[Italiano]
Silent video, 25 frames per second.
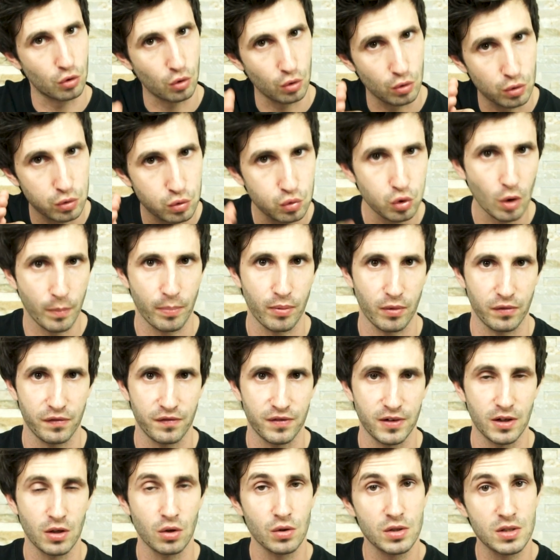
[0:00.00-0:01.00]
col tuo
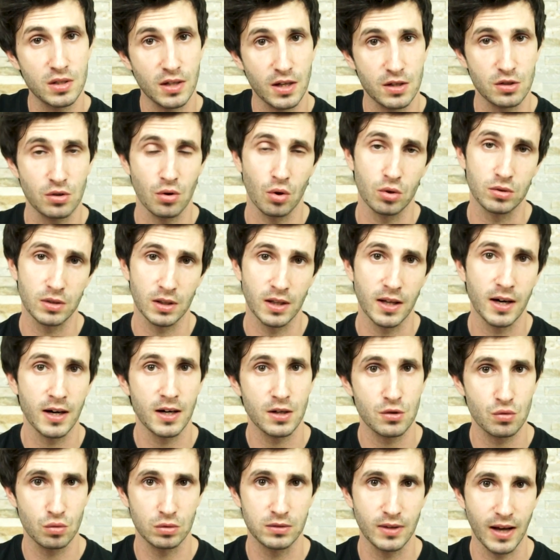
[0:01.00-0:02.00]
profilo si riesce riescono a ottenere
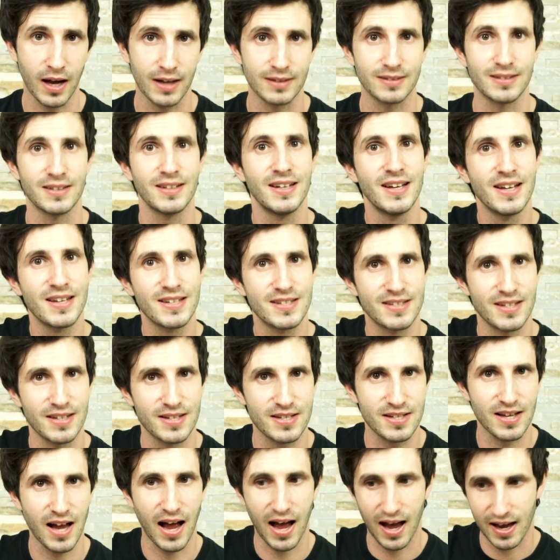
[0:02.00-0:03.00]
risultati se
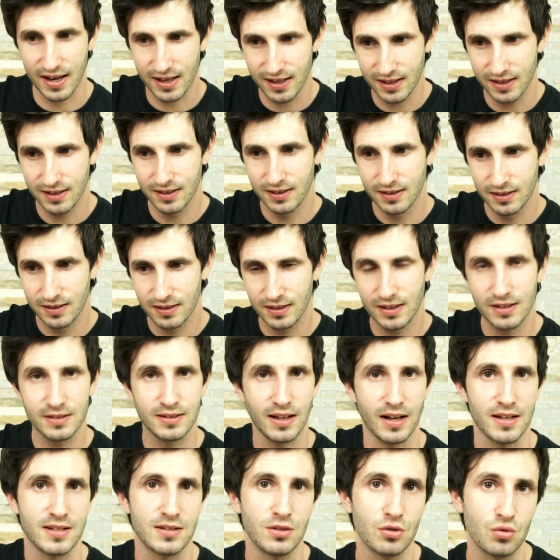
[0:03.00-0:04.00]
sai i
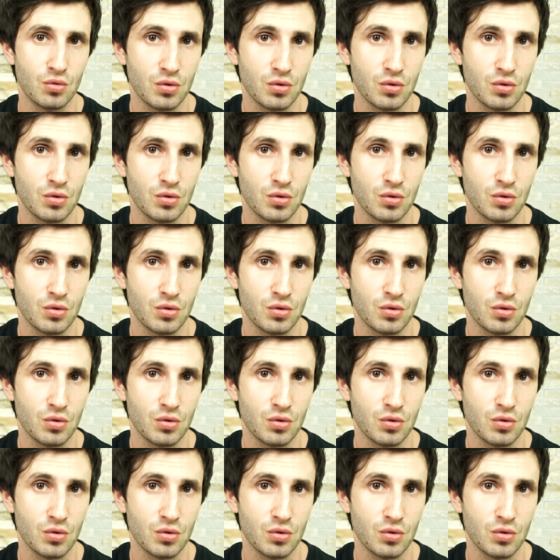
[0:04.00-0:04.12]
tasti